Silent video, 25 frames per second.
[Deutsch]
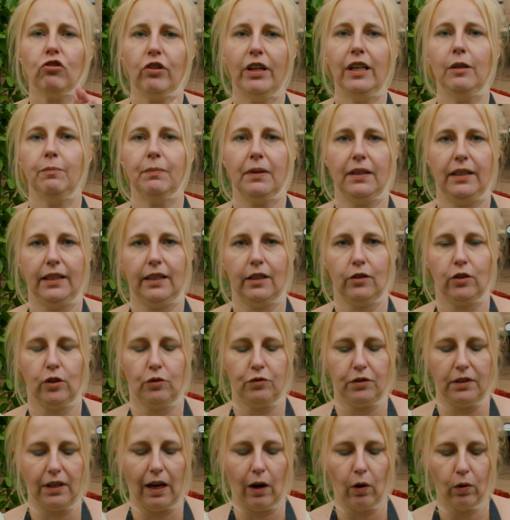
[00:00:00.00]
schält man die
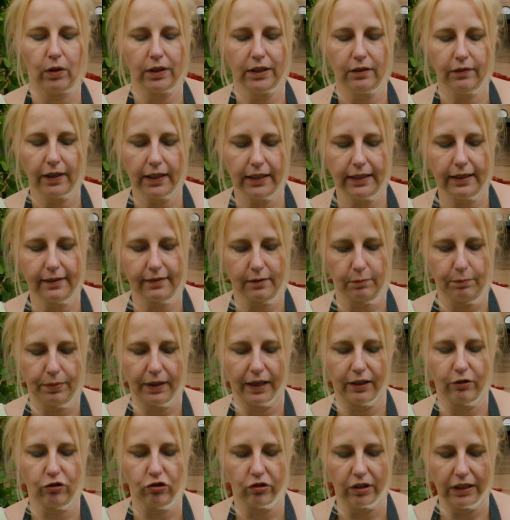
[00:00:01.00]
Kartoffeln auch. Ich werde jetzt ein
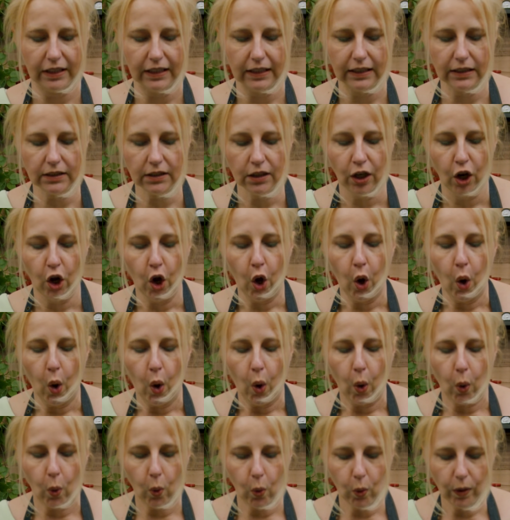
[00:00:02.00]
paar schälen
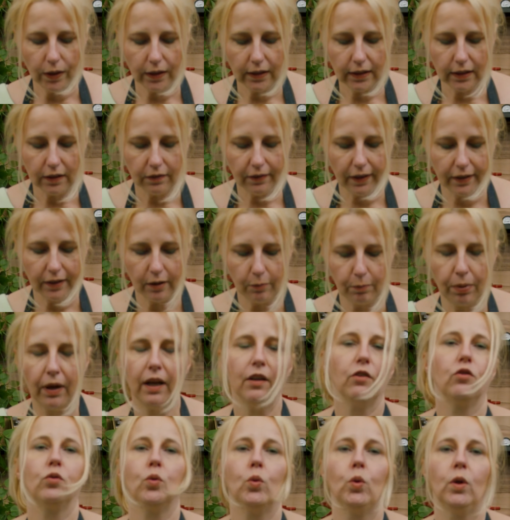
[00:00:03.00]
und ich werde ein
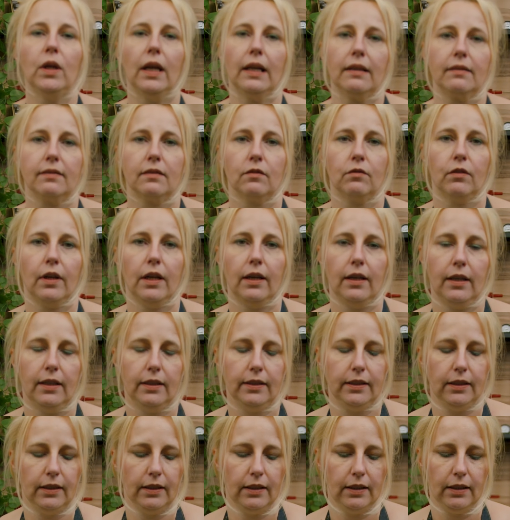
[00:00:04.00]
paar so lassen,
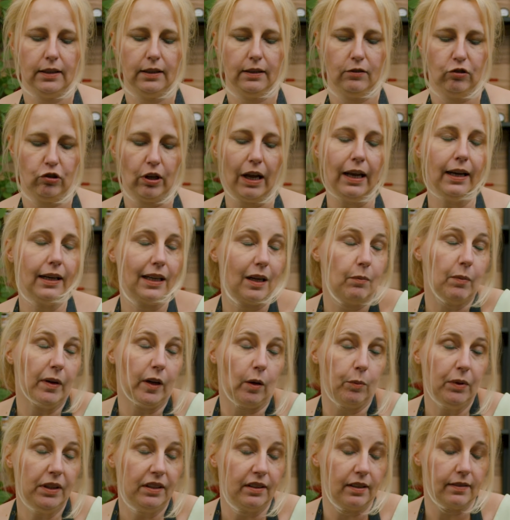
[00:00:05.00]
weil die Schale kann man
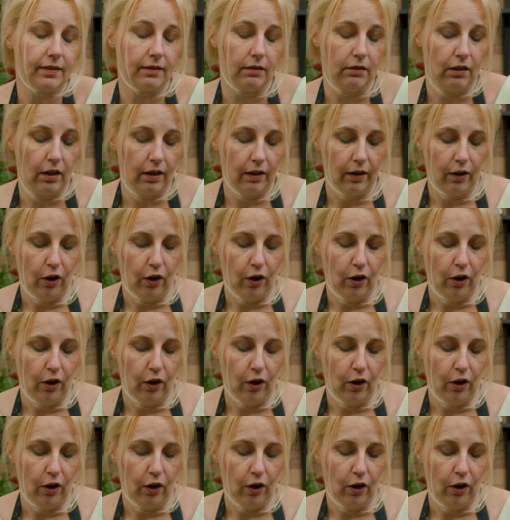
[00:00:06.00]
ja mitessen.